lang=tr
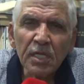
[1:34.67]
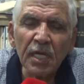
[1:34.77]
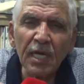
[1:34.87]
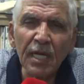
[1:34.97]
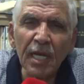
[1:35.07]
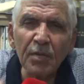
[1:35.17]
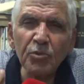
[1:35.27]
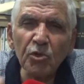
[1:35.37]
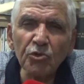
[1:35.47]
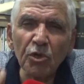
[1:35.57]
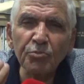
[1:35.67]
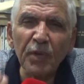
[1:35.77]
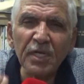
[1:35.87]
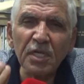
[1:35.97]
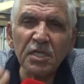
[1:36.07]
Yegenlerim diyor dört
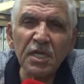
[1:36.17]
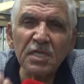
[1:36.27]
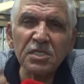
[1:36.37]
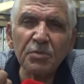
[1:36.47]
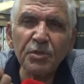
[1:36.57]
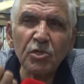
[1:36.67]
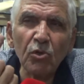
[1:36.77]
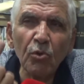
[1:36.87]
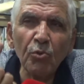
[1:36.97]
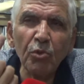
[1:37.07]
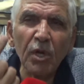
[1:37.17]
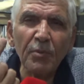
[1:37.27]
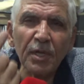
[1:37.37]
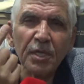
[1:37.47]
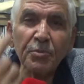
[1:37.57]
marketi gezdik bir kilo un
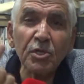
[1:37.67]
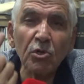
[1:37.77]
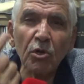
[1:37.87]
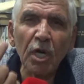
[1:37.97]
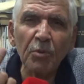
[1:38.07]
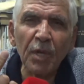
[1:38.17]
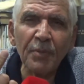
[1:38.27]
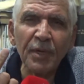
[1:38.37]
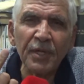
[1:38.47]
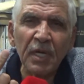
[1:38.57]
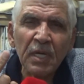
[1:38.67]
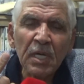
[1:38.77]
bulamadık, bir kilo yağ bulamadık.